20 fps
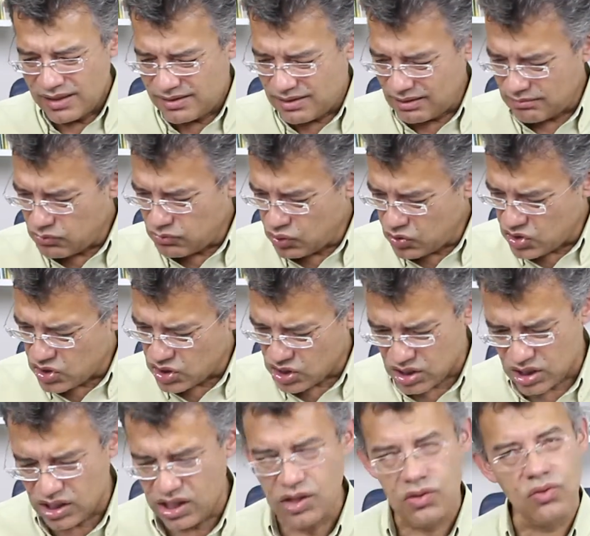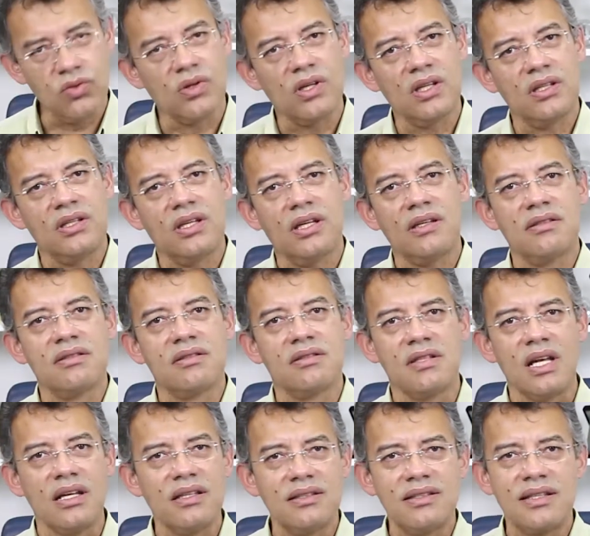tanto escrito, que tem
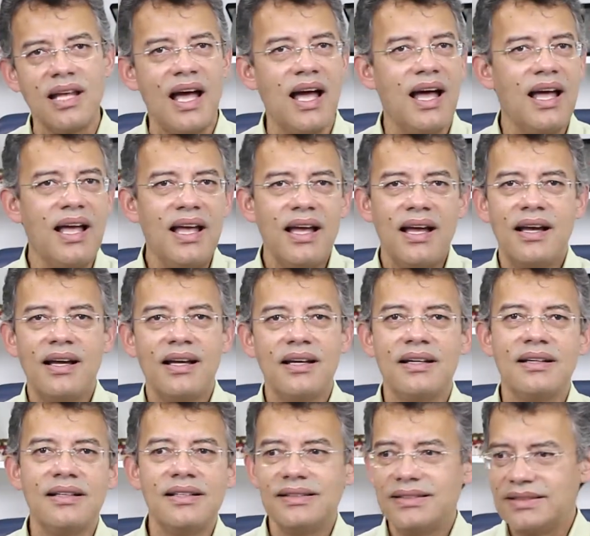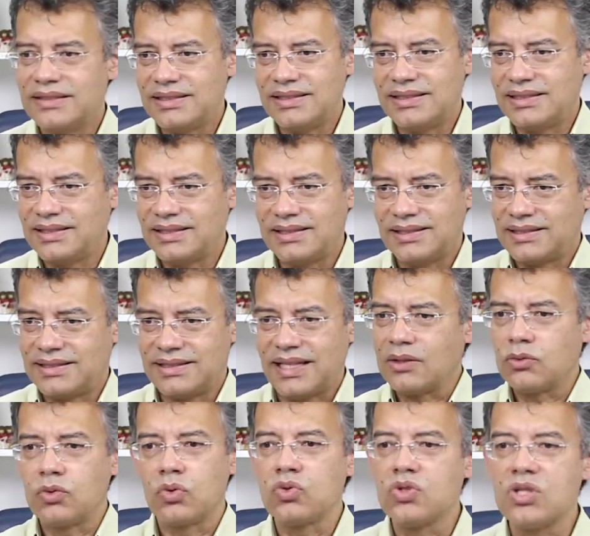tanta, uh,
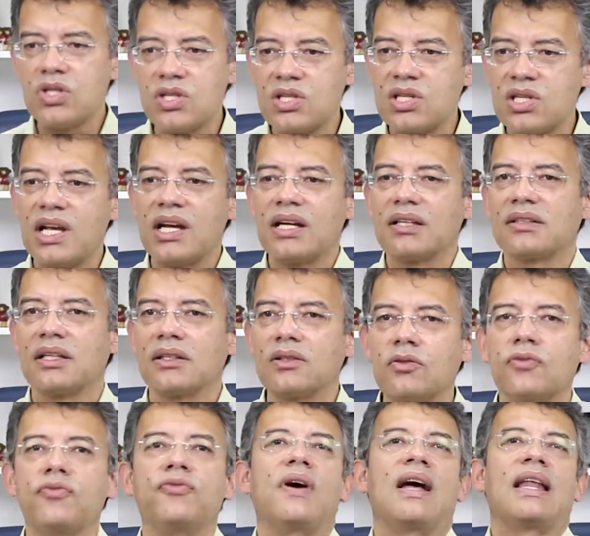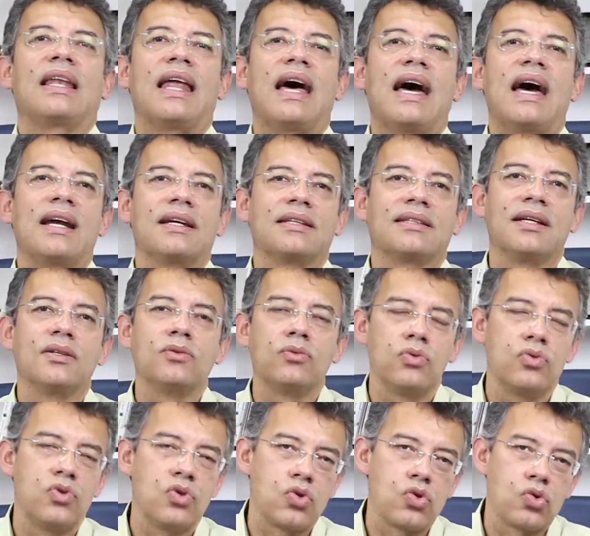tanto dizer, tanto falar,
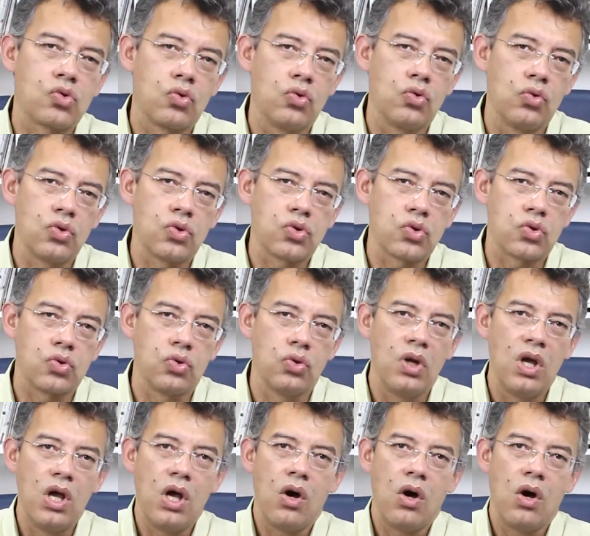tanto discurso,